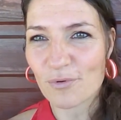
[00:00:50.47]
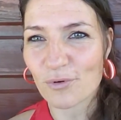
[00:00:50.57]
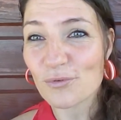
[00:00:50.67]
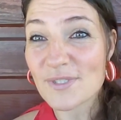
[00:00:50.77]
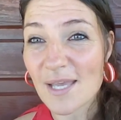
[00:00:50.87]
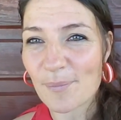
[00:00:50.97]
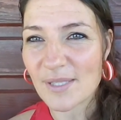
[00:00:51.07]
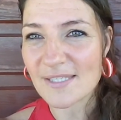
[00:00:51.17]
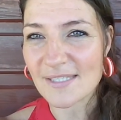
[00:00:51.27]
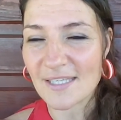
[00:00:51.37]
pour nous
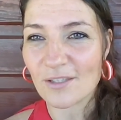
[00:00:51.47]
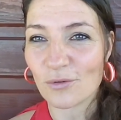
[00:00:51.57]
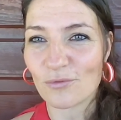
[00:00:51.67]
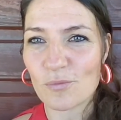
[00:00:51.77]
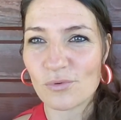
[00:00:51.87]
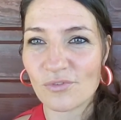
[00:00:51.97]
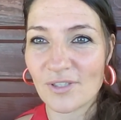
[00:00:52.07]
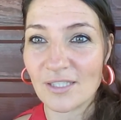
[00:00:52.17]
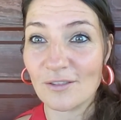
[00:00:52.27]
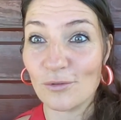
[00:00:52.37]
apaiser. Donc vous
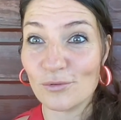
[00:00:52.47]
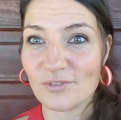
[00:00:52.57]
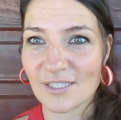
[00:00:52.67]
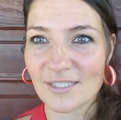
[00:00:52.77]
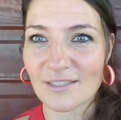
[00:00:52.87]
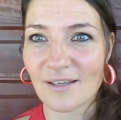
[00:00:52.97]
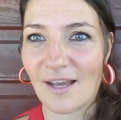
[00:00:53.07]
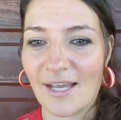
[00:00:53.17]
pouvez l'ouvrir.